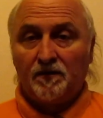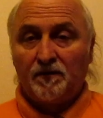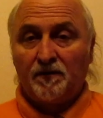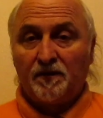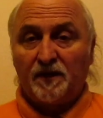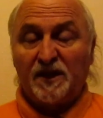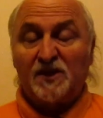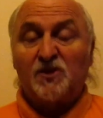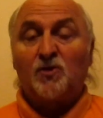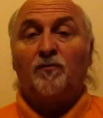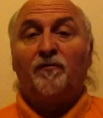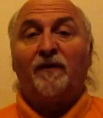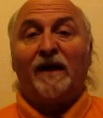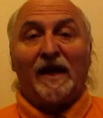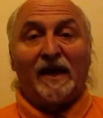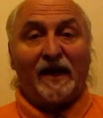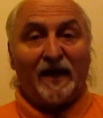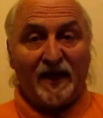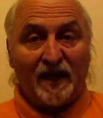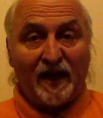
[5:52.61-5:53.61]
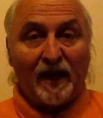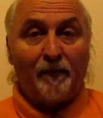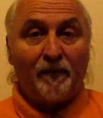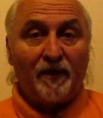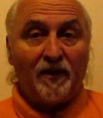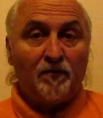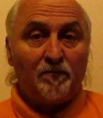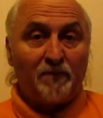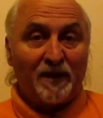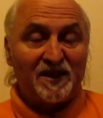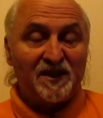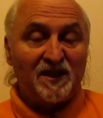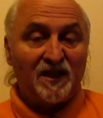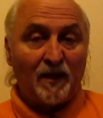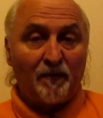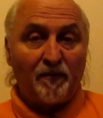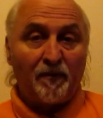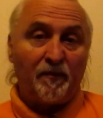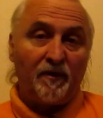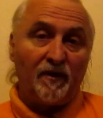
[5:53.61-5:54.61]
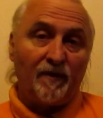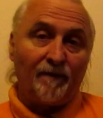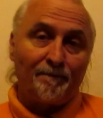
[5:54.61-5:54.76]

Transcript: Qu'est-ce qu'on va aller réclamer une bassine à bébé